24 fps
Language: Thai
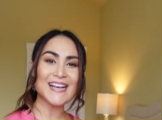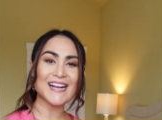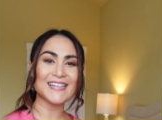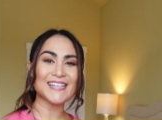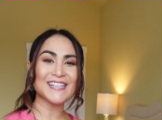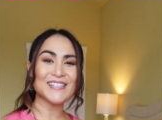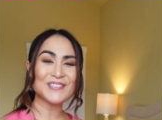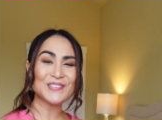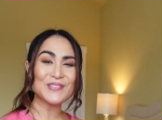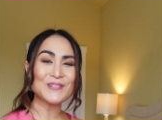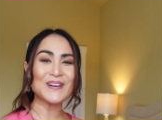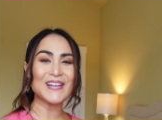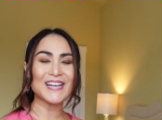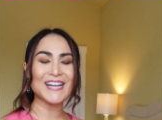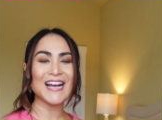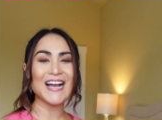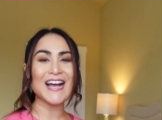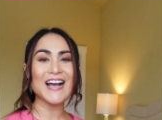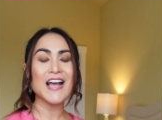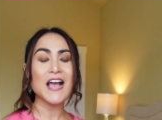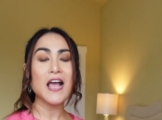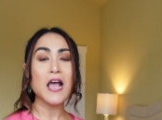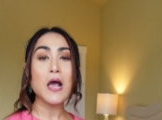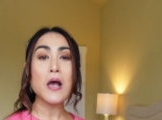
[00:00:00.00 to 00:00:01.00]
จากที่ตรวจนะ
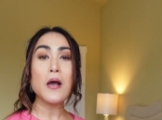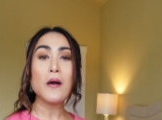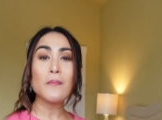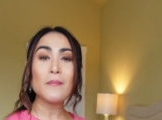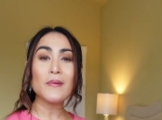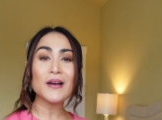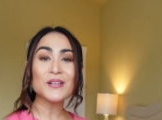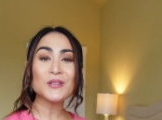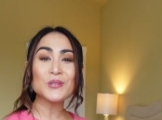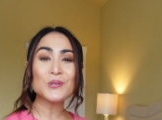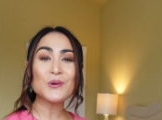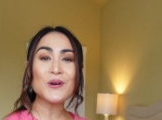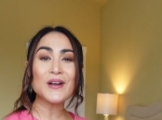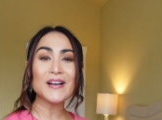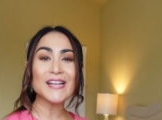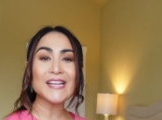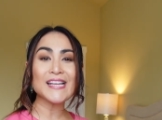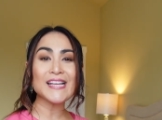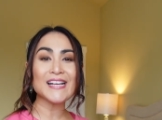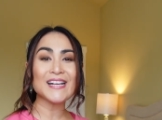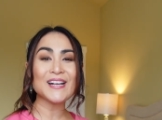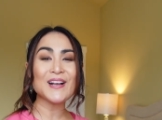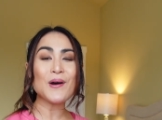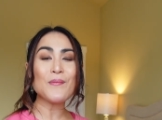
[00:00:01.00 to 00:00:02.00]
คะมาตรวจ
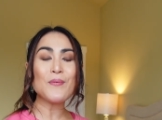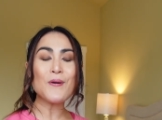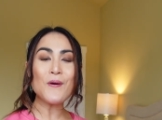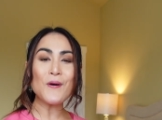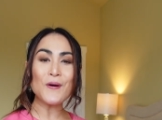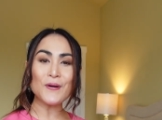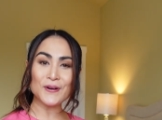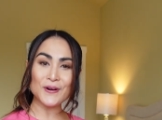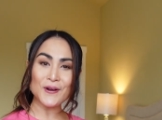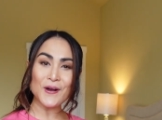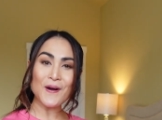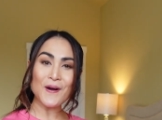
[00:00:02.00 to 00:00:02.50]
อีกก็ผล